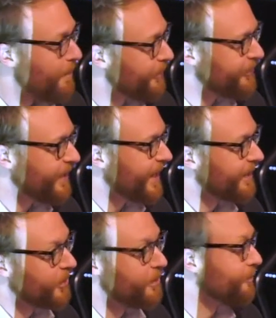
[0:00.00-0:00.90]
Name ist
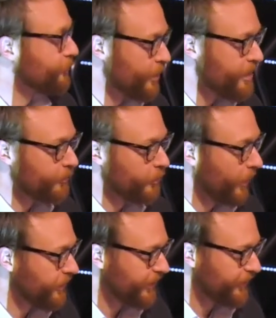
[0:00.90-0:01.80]
Ferdinand Teuber von Rethink
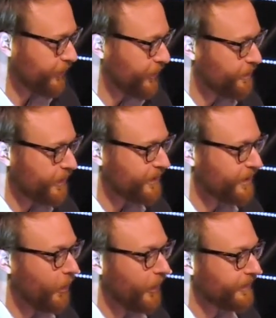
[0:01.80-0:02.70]
Robotics und ich möchte
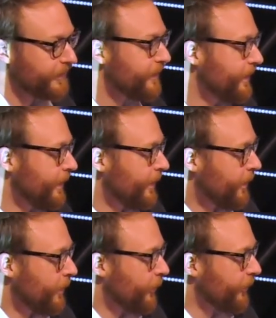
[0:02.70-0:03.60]
Ihnen heute
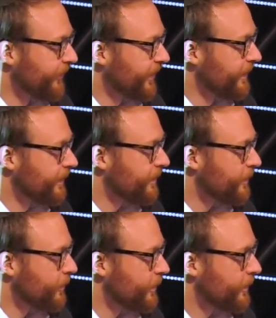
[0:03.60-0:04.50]
unseren
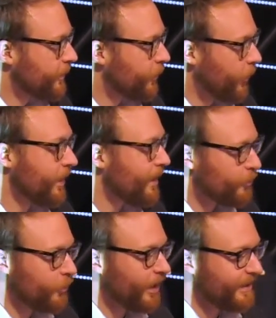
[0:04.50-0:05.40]

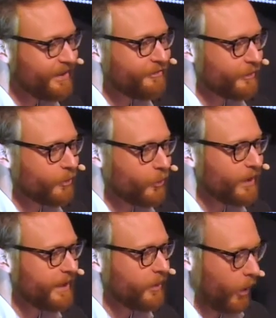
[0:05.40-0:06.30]
kollaborativen
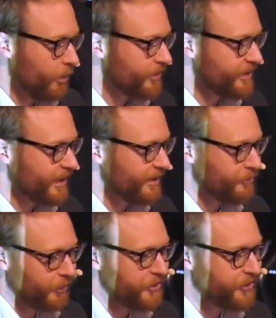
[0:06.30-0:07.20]
Kollegen-Roboter
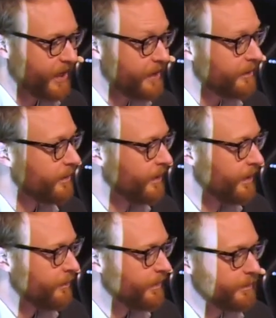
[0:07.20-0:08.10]
vorstellen
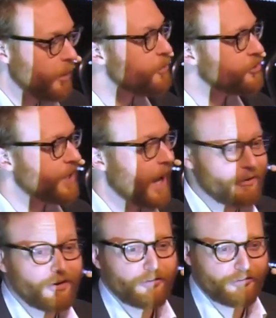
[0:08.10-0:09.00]
mit dem hübschen Namen